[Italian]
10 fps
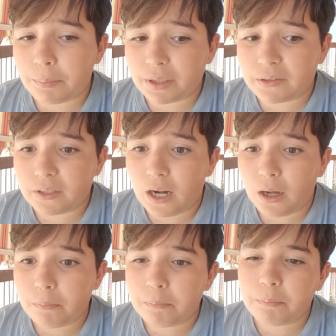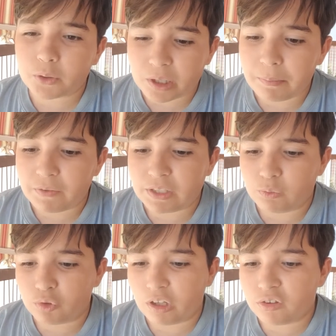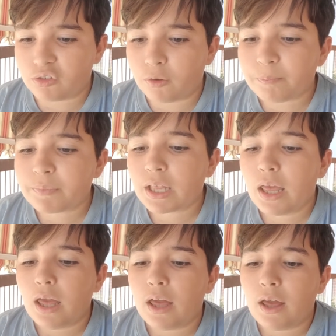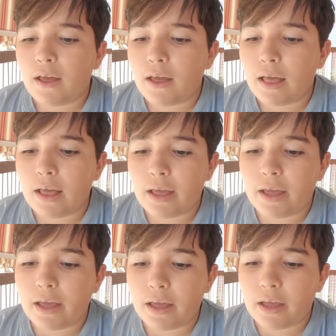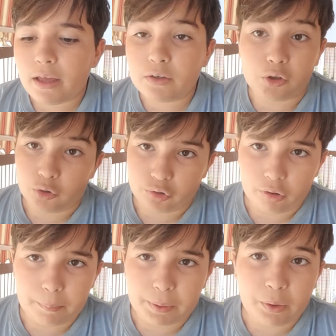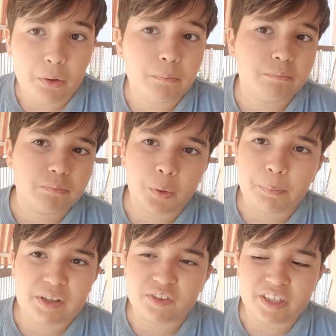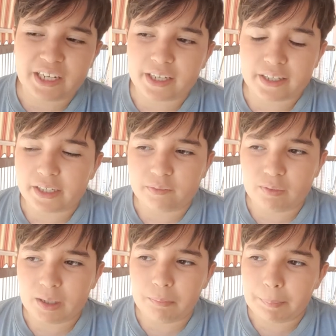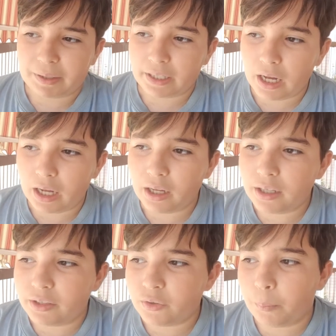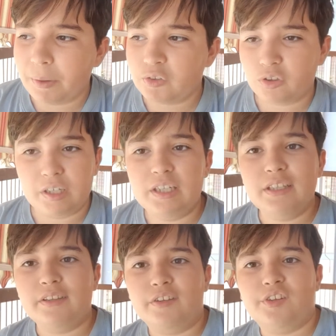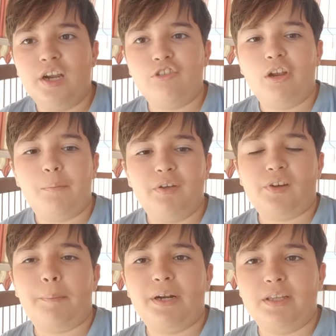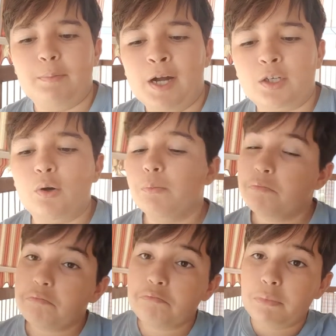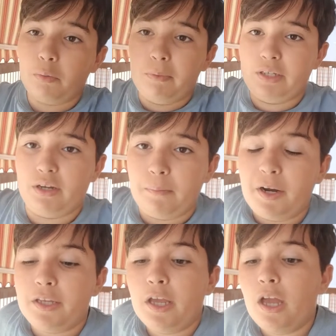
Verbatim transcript: partirà, potrebbe avere un senso. Eh, non lo so eh, però, non penso neanche che arriverebbe perché eh, non penso che l'Inter si lascerebbe scappare di Marco, però mai dire mai.